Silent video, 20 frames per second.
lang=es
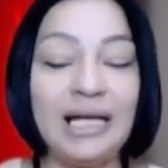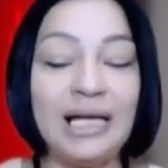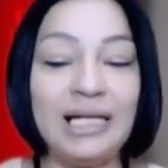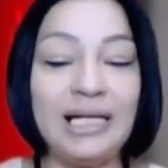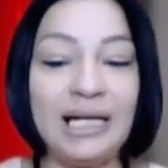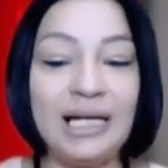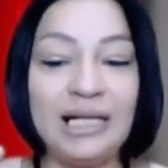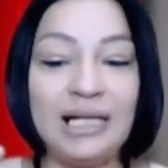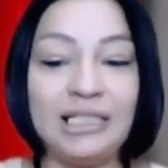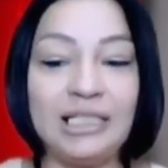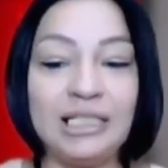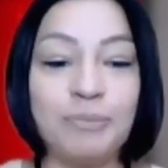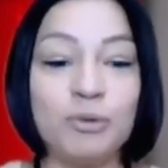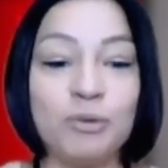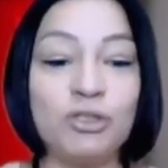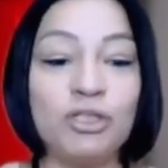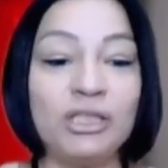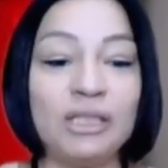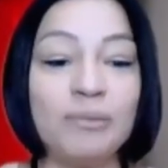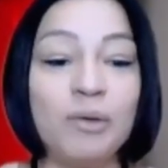el,
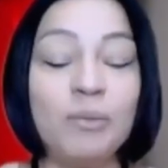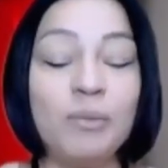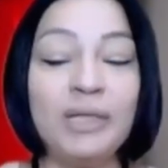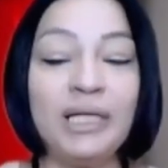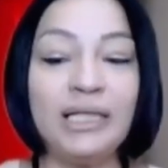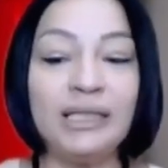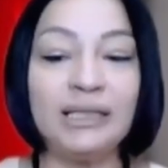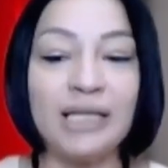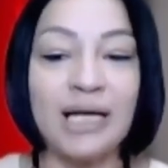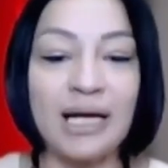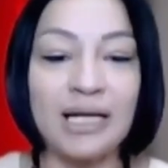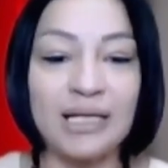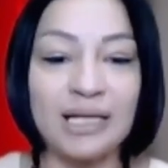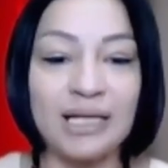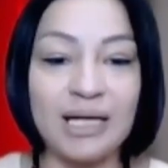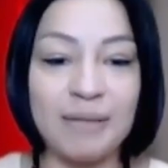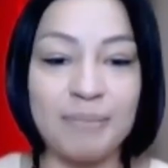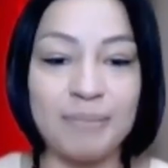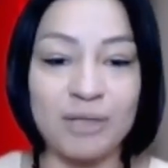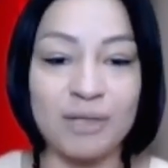dispositivo militar
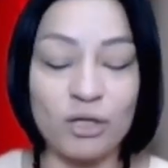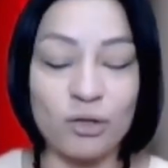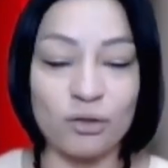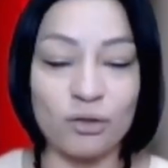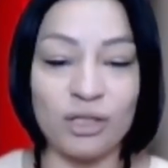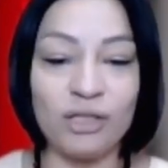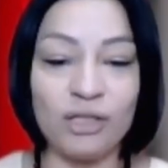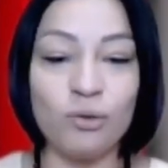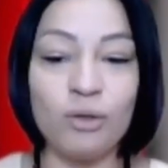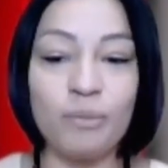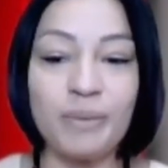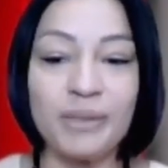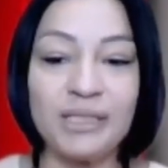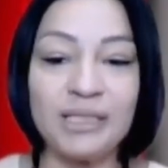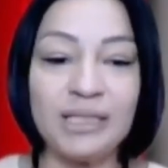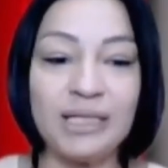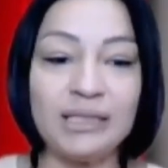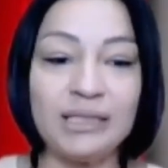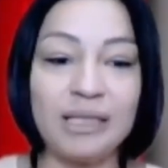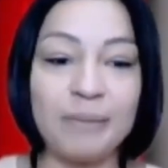que, que, ordenó el
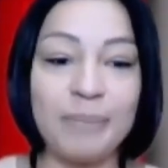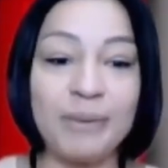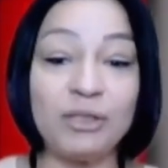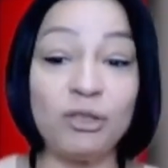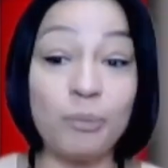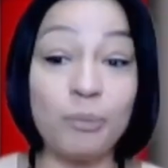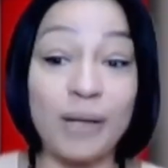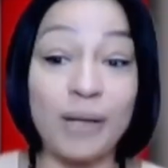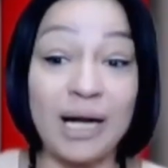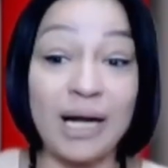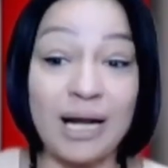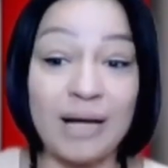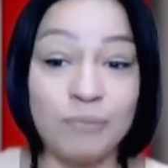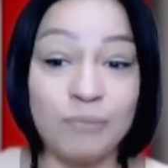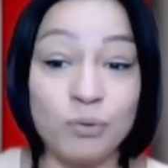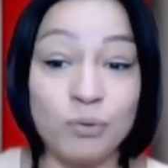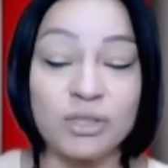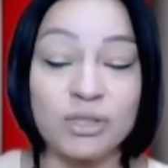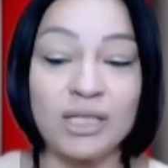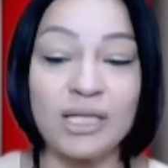presidente Petro para
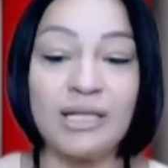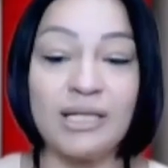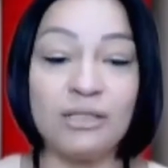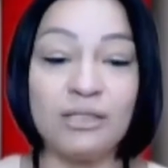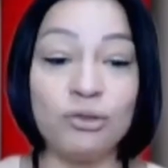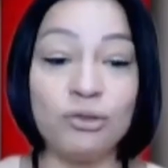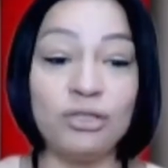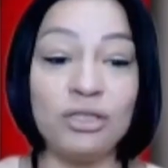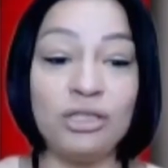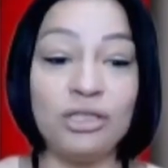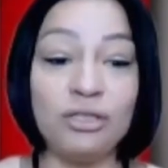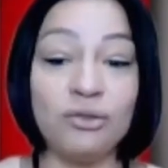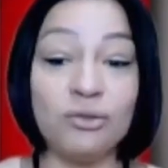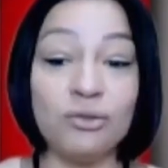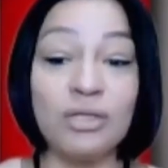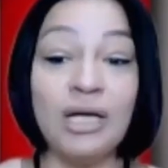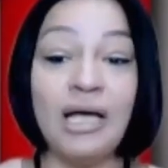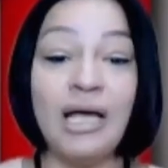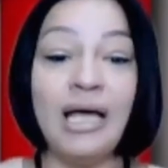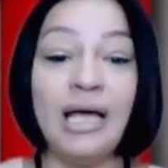la búsqueda de estos
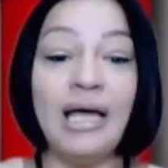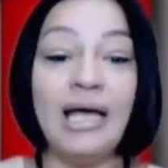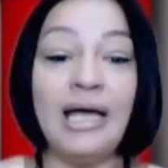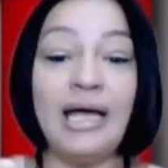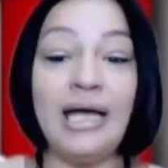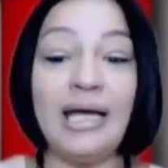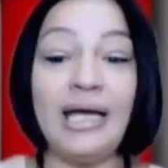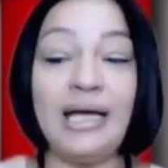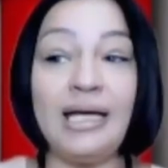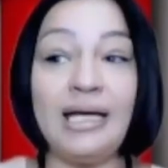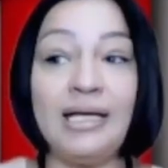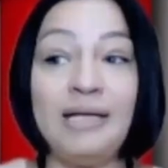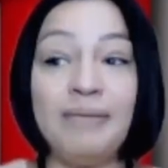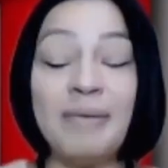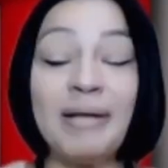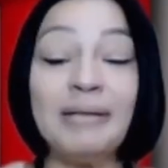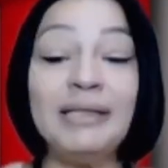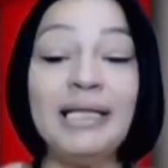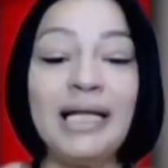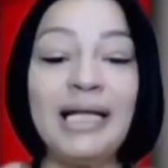niños eh,
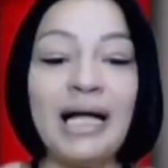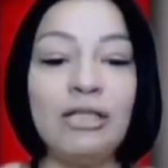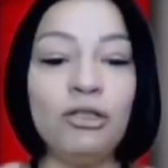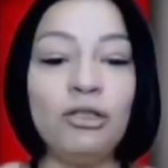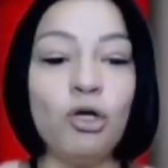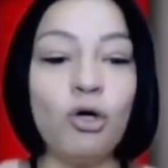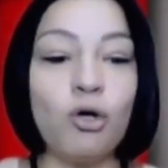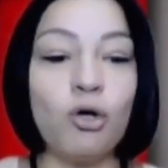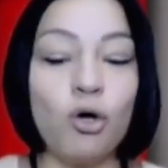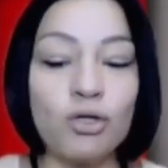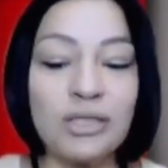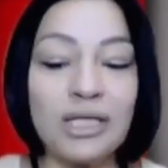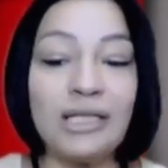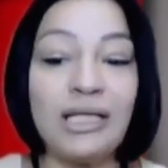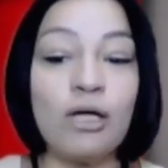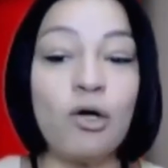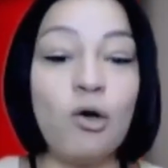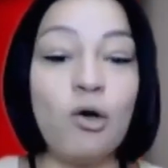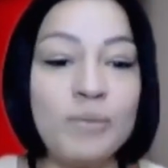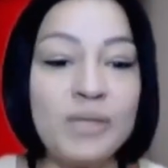iban tirando
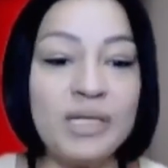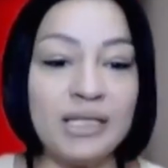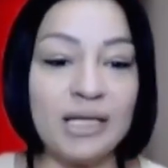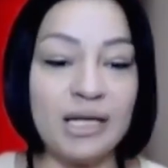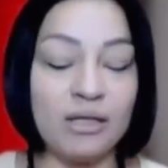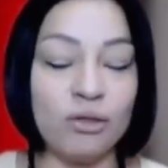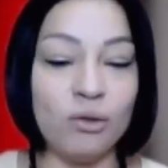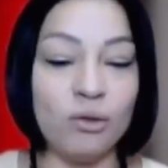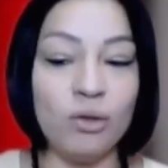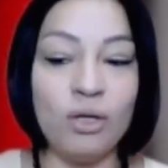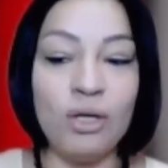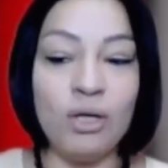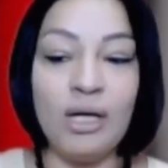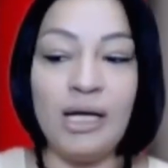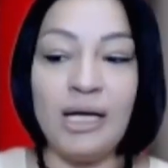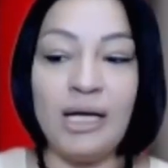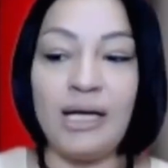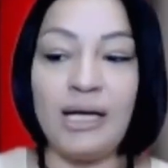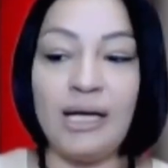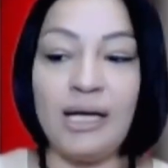cosas de comida, ¿no?
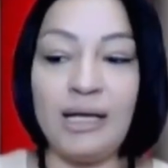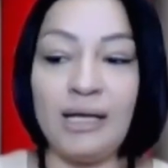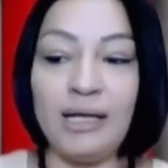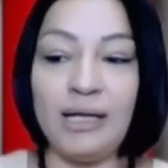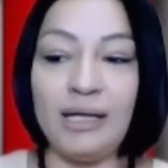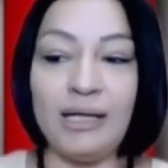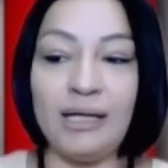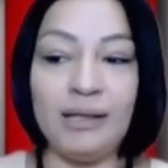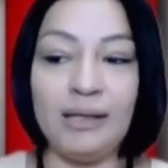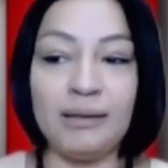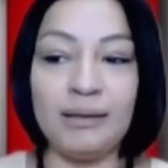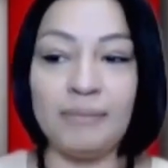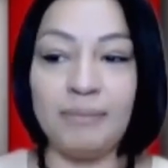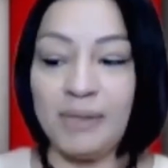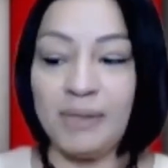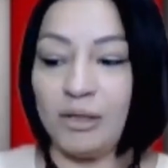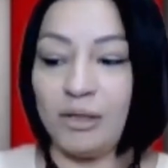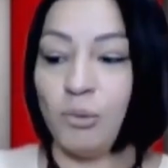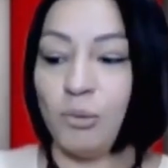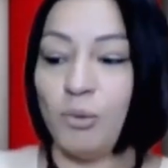Eh,
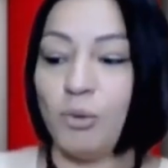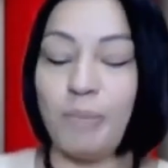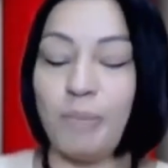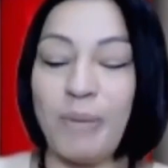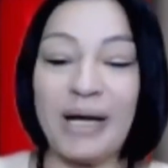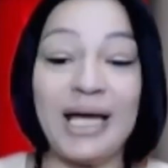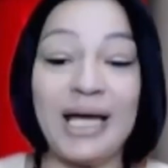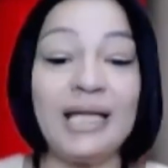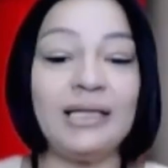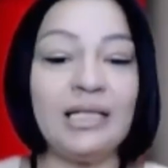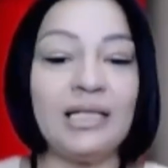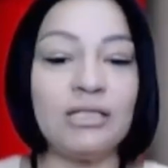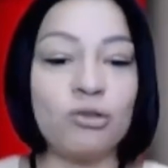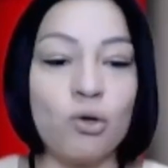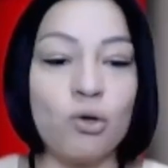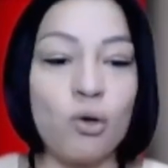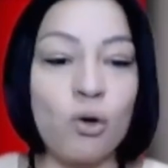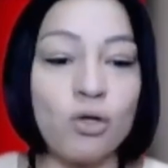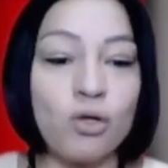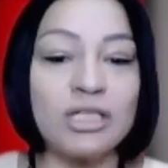como paquetes
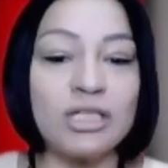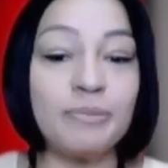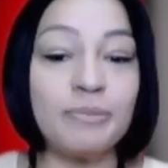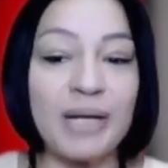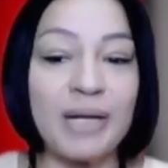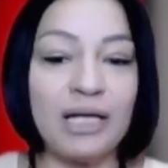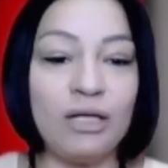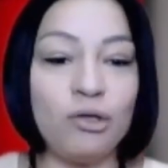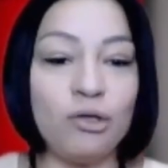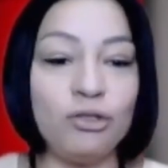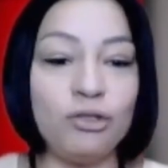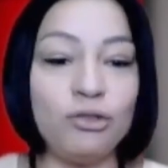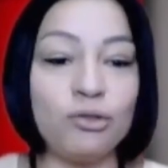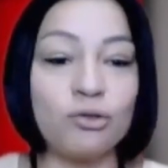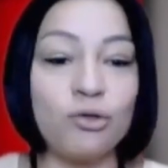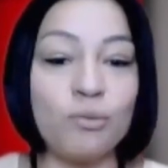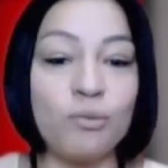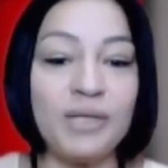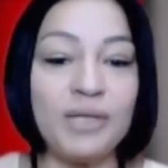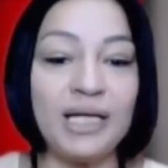con cosas para que los
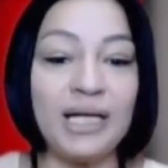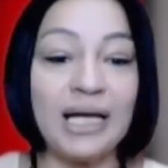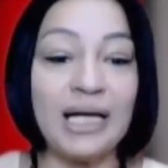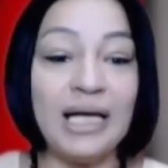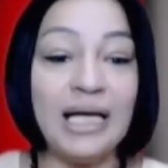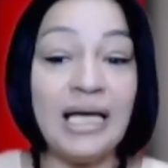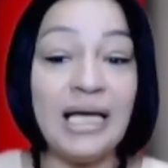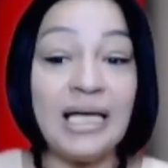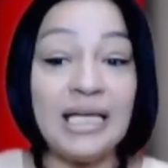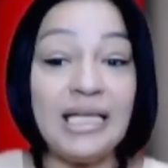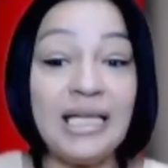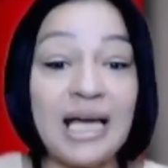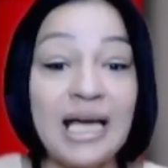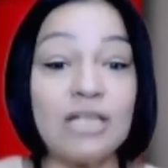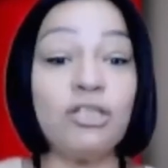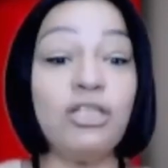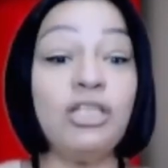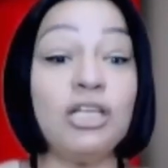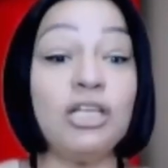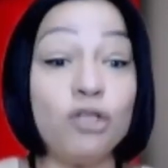niños comieran. Y,
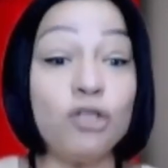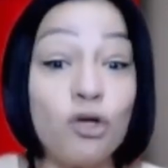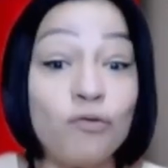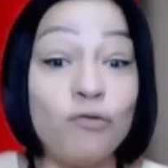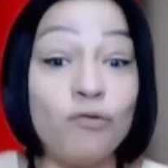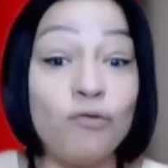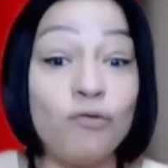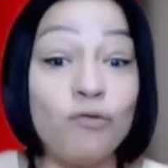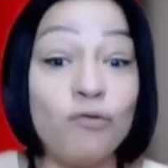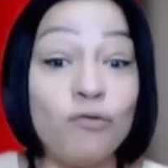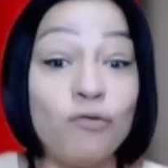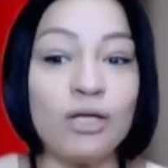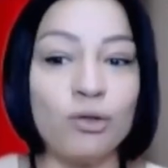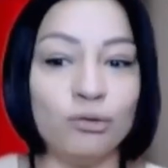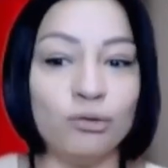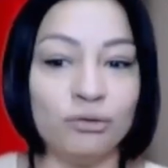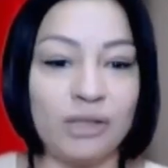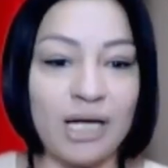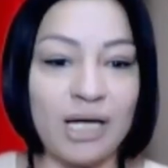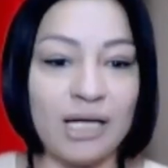es, y ellos lo fueron
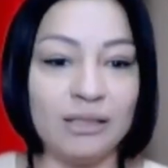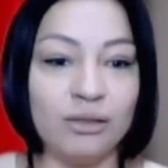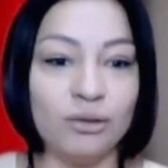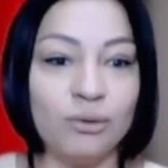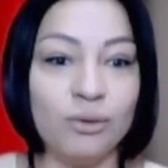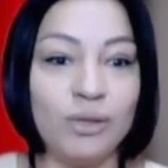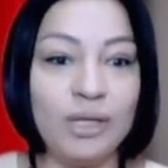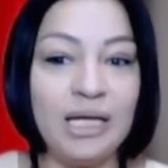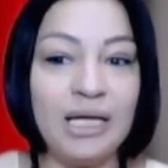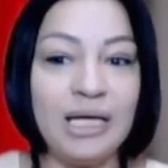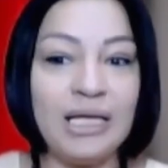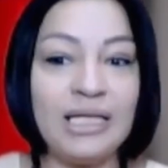encontrando.